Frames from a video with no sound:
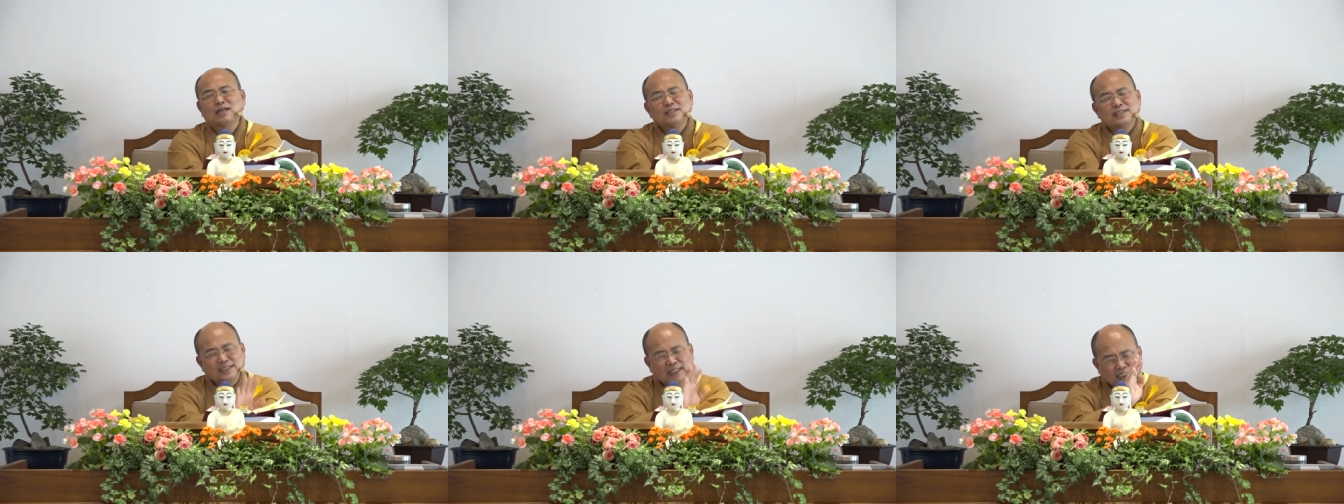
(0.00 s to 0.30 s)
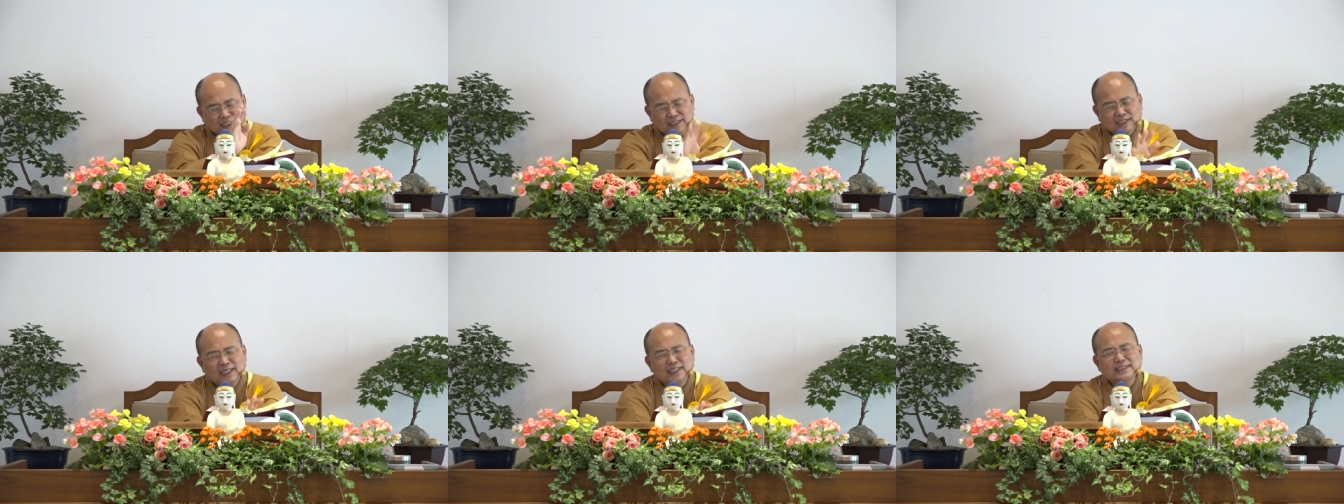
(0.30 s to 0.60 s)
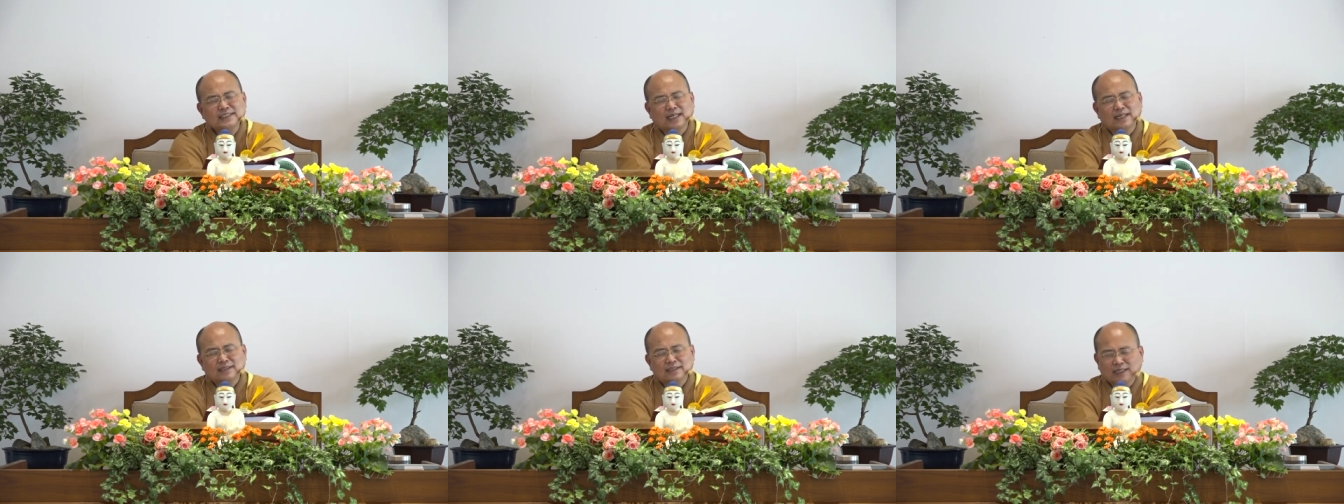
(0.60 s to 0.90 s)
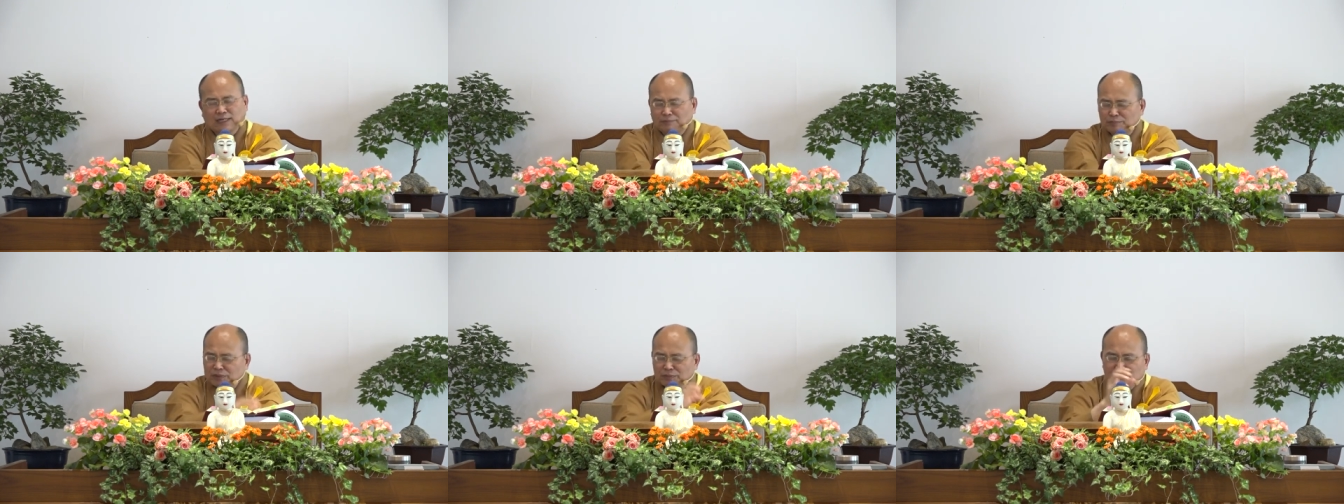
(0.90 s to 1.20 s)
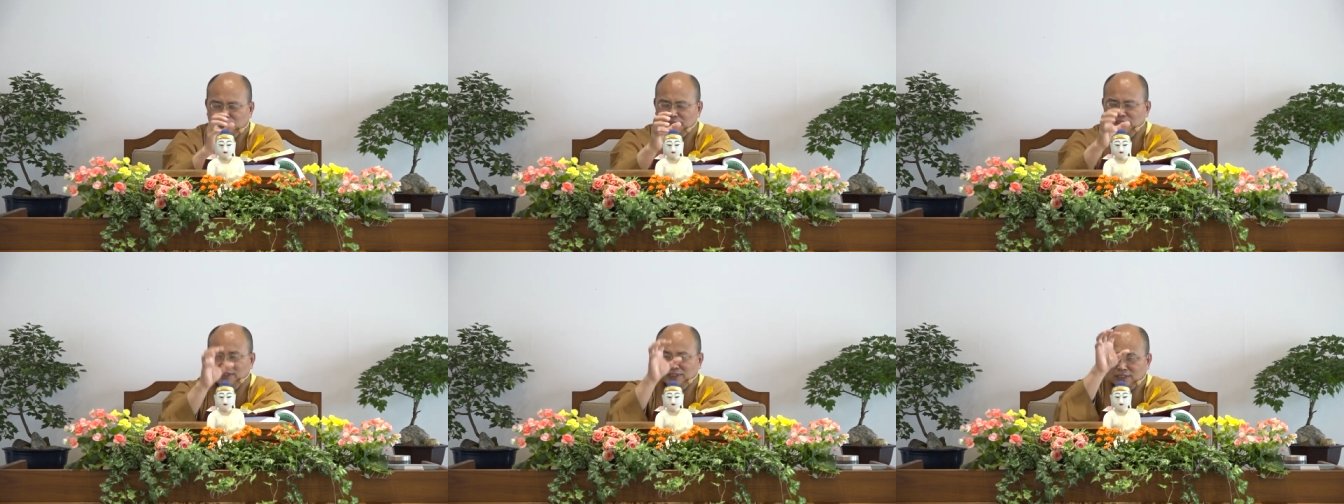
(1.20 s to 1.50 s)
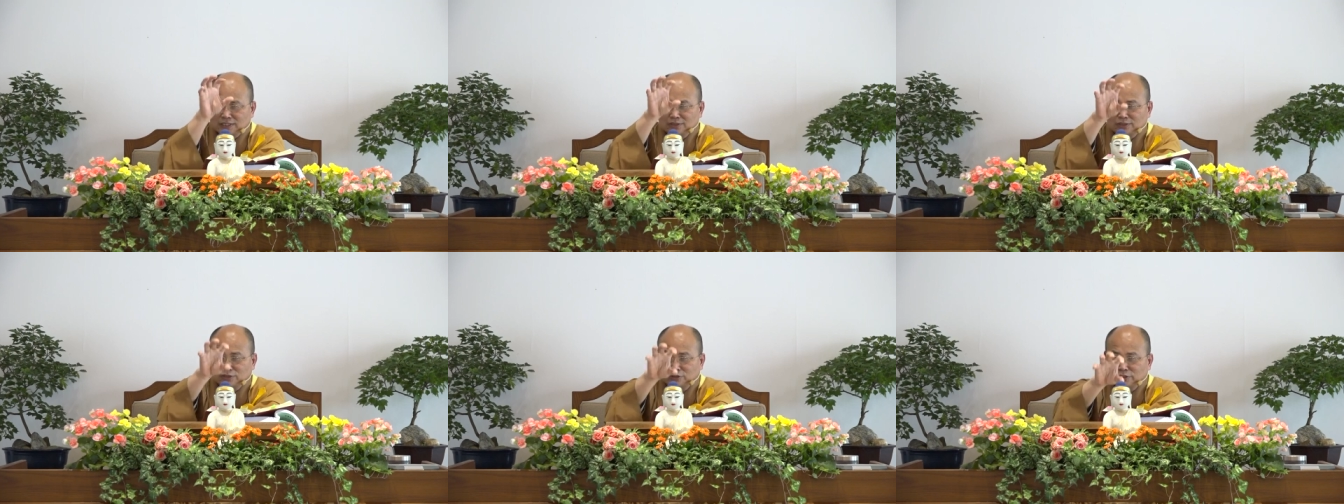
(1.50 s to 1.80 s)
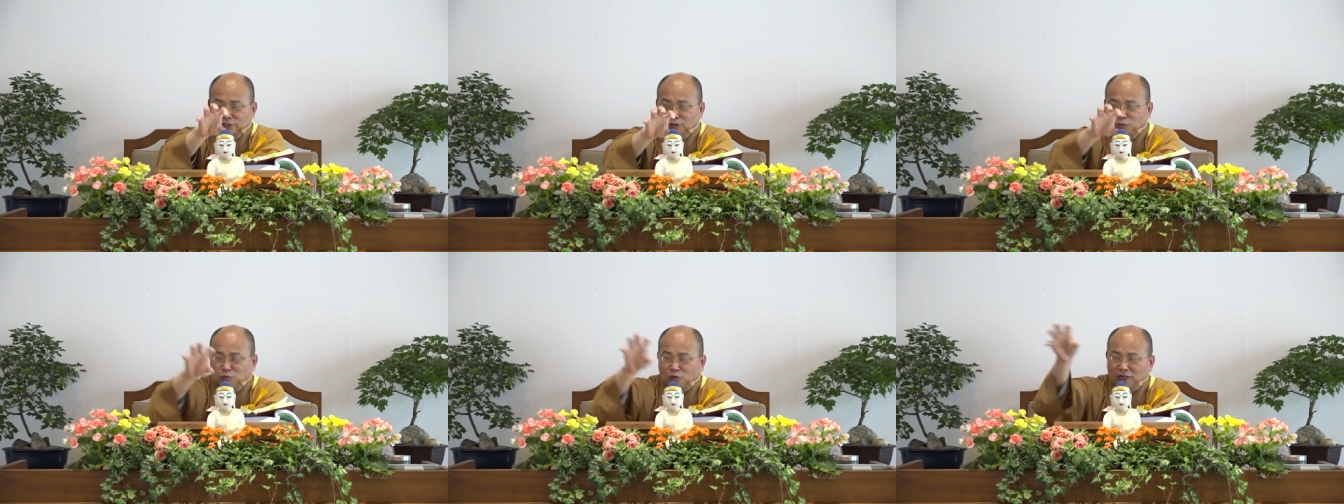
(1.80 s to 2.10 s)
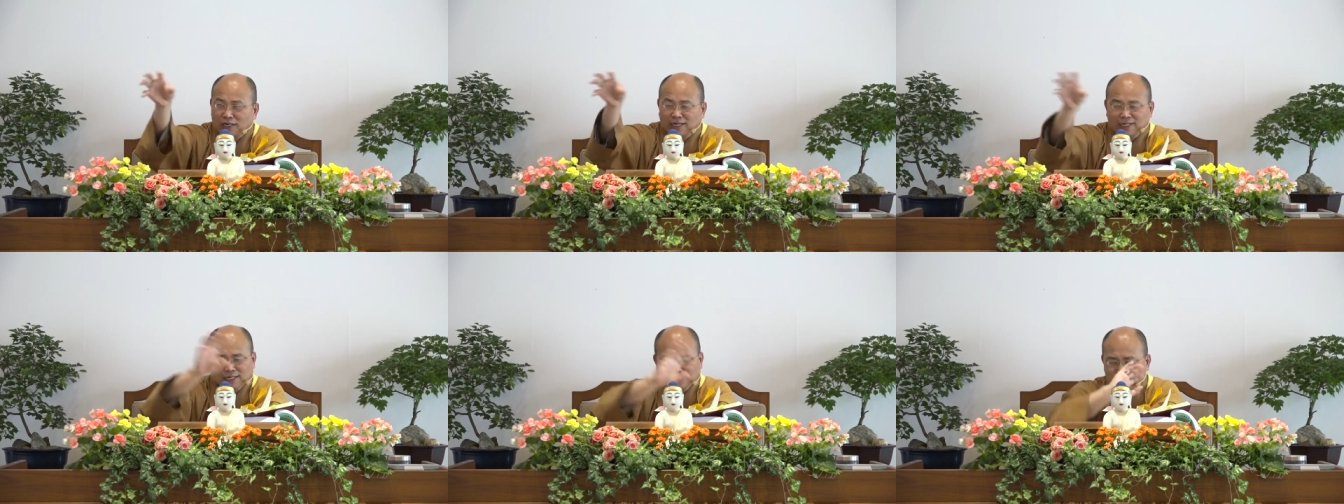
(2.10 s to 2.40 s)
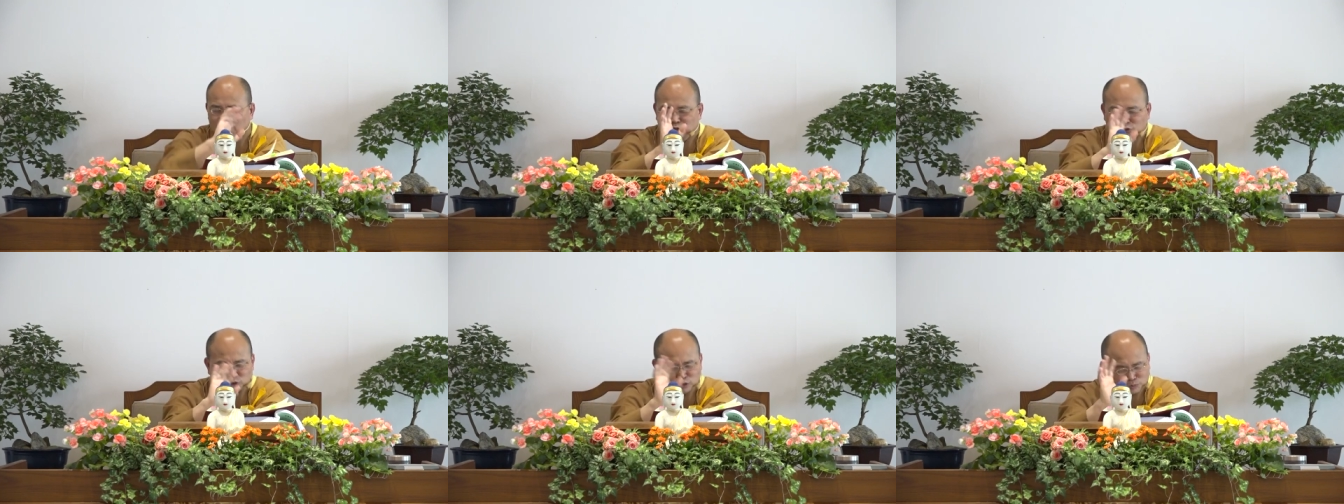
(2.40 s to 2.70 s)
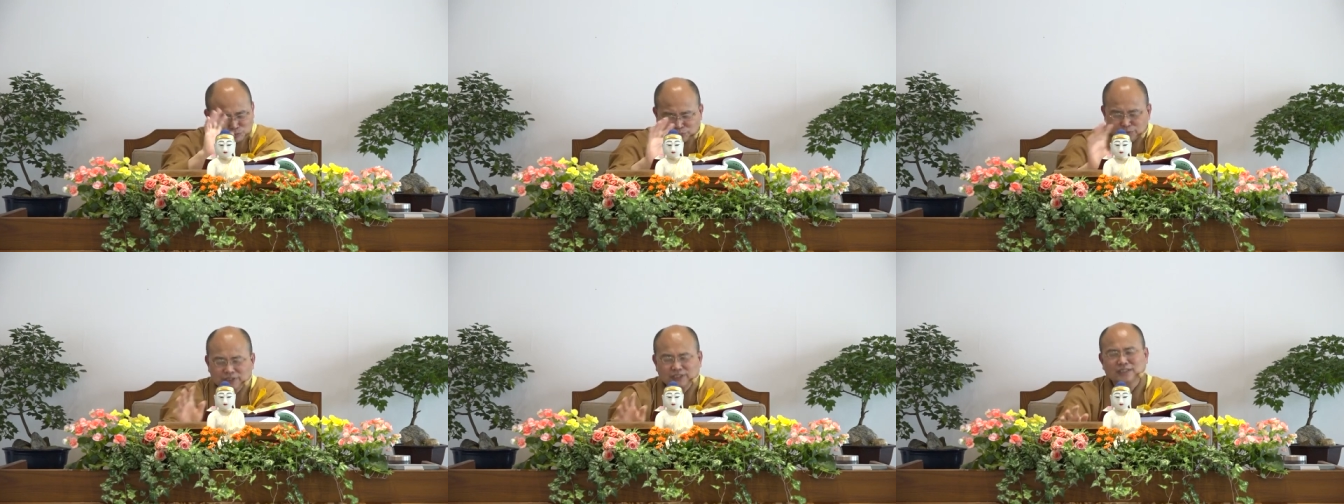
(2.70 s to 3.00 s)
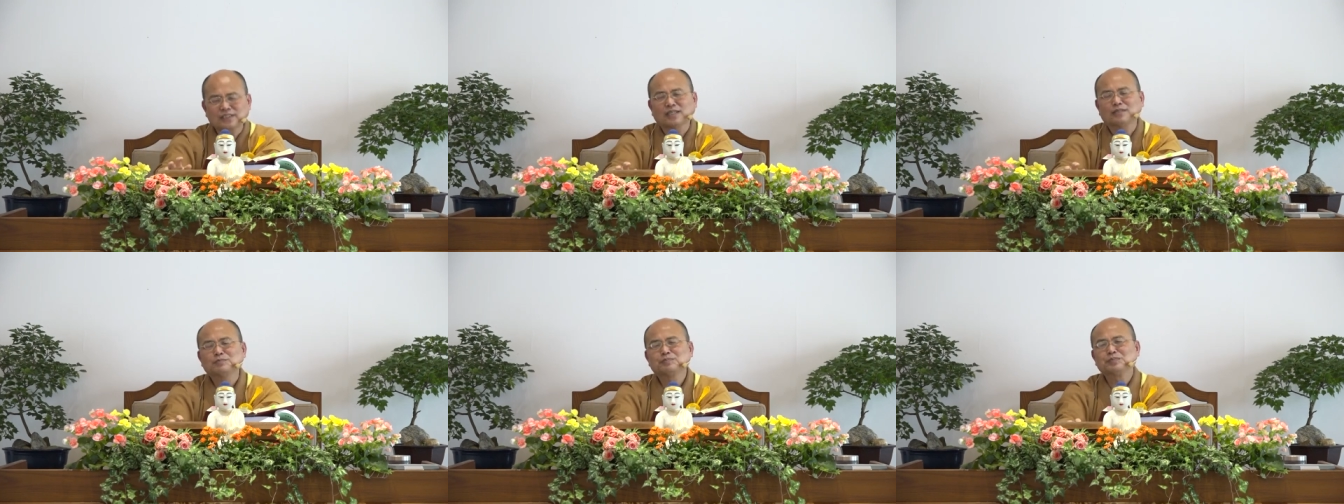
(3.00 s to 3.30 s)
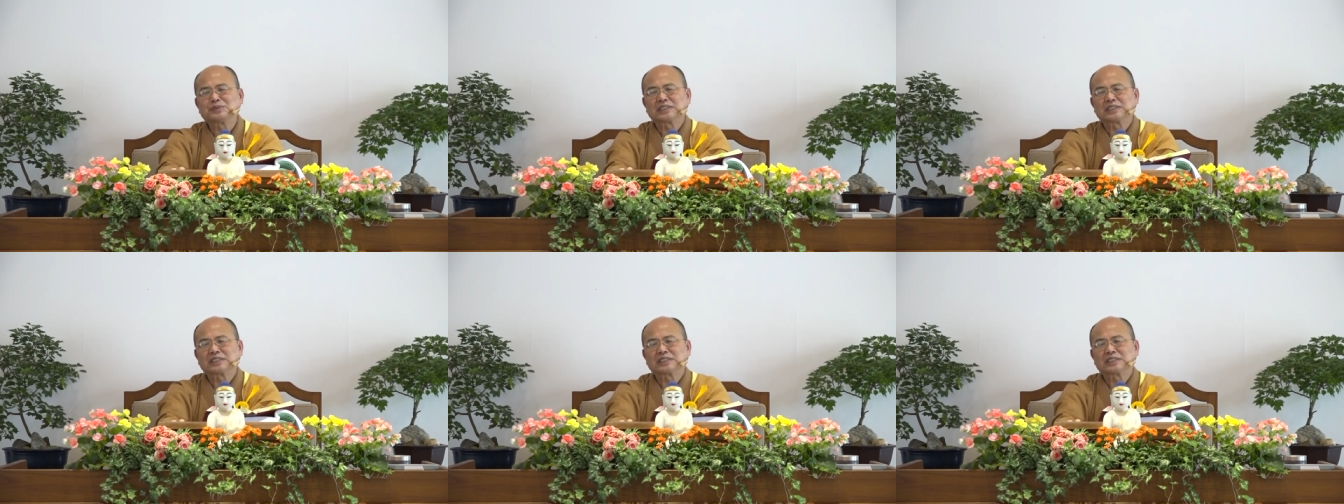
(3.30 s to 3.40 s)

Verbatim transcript: 先跟他讲啊，并不是真的有一个我来来去去，不是的，